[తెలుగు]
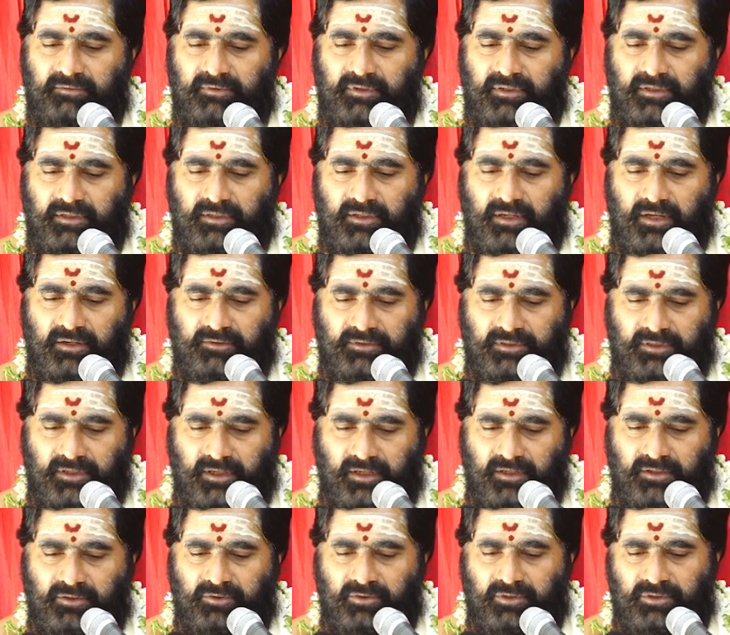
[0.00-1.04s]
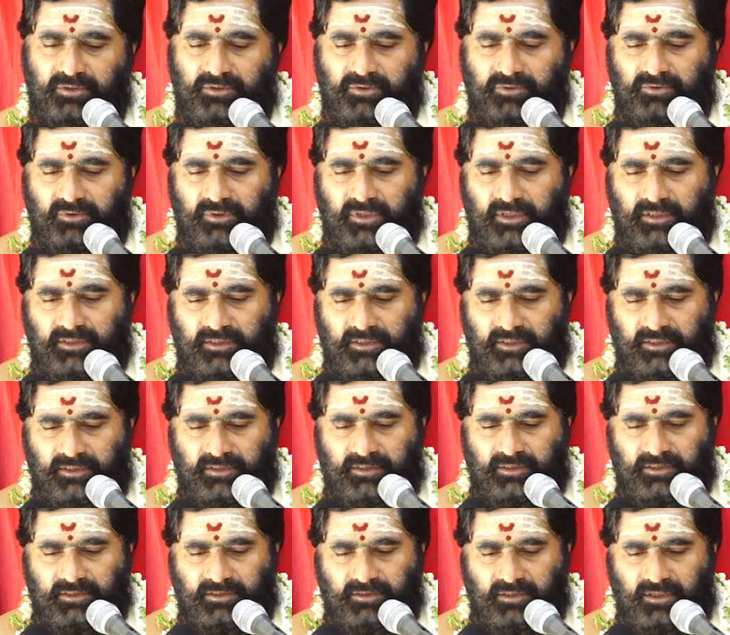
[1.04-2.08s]
ఏమిటి ఆ విషయాన్ని గురించి కూడా
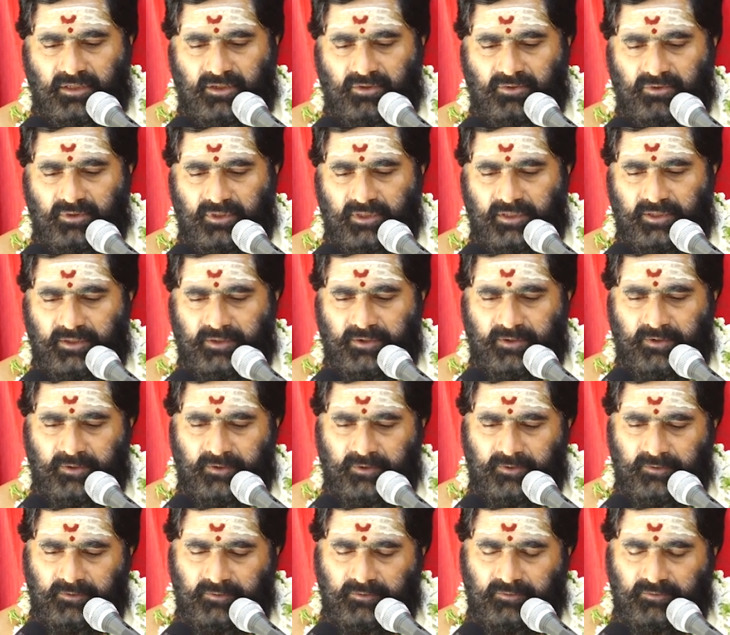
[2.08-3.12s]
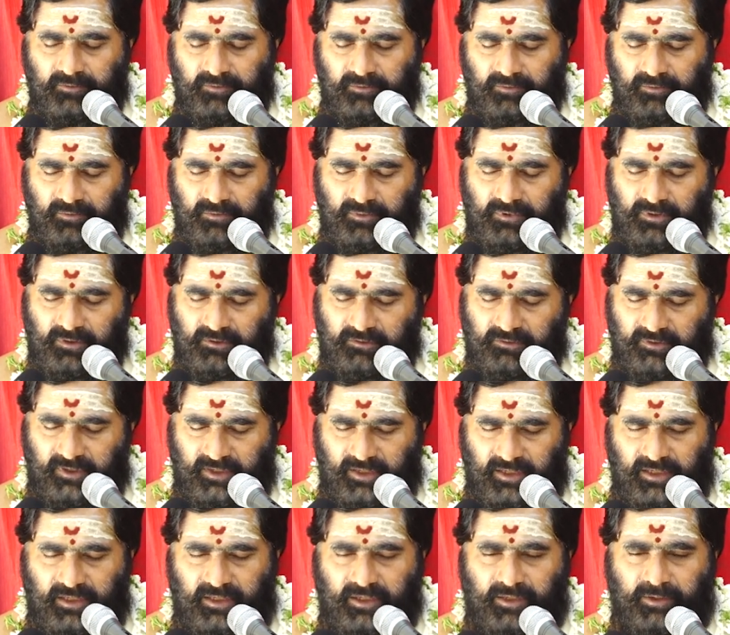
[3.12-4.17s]
తెలియజేస్తాను అని
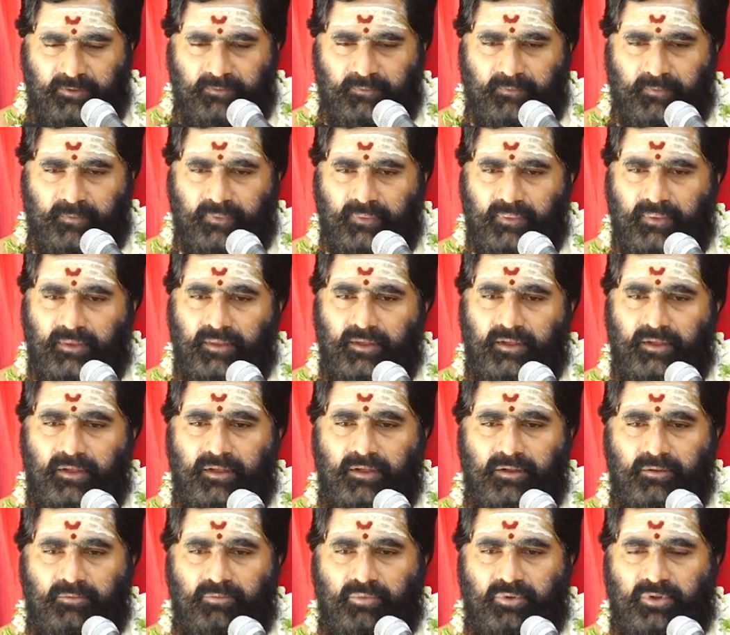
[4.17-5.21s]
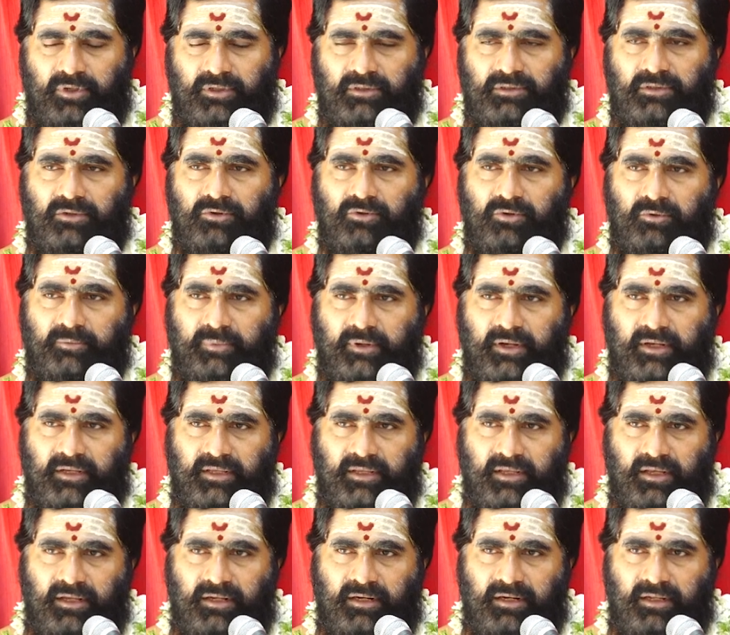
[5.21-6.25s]
వెళ్ళి
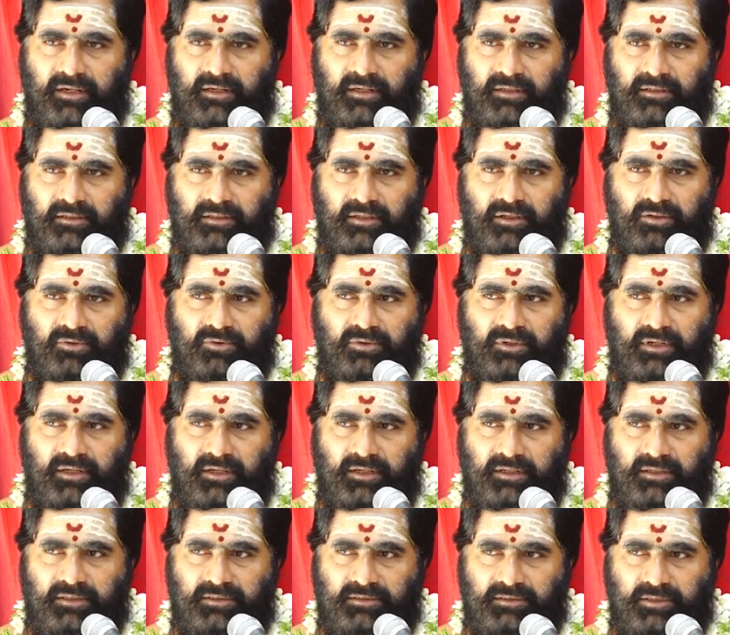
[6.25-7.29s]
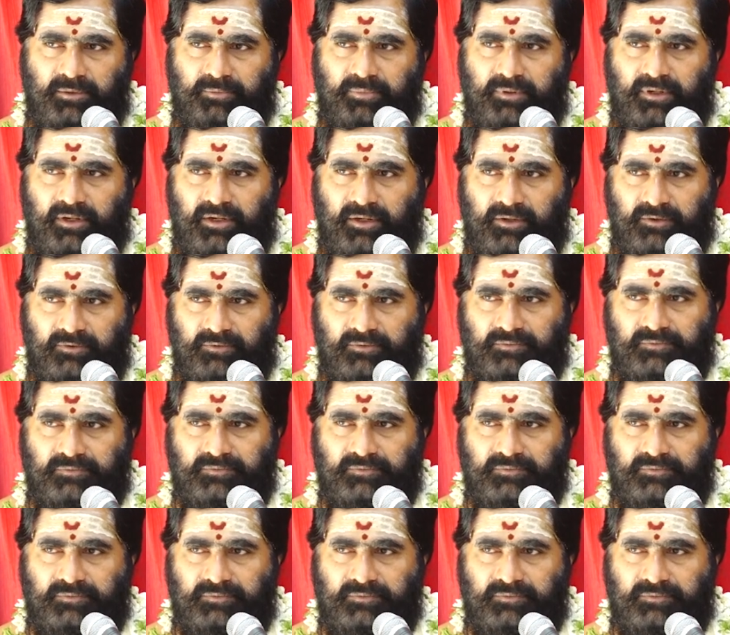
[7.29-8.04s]
పురంజనోపాఖ్యానాన్నంతా కూడా చెప్పినాడు